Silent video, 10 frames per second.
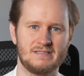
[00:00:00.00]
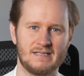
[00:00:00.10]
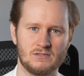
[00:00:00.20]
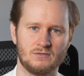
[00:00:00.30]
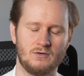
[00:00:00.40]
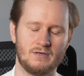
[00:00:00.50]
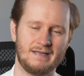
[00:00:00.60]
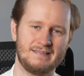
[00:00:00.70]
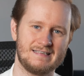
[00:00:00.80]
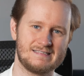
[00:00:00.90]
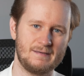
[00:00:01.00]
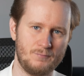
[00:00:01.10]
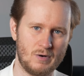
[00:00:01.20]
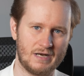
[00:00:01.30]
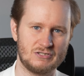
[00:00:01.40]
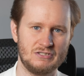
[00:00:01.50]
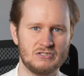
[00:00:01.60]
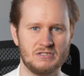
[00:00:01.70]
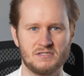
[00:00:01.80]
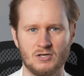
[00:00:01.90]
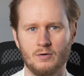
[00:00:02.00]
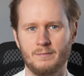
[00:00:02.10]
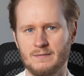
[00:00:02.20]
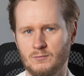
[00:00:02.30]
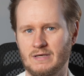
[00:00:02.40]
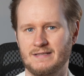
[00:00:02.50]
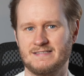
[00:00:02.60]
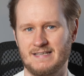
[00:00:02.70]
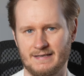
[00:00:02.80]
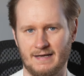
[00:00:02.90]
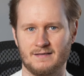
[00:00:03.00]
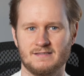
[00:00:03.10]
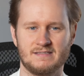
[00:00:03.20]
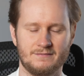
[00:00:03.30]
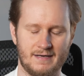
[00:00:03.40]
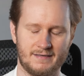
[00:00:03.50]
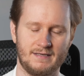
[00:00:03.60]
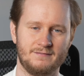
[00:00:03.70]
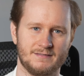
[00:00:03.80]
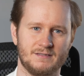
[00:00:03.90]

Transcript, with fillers: za co konkretnie zapłacisz i co obejmuje cena zawarta w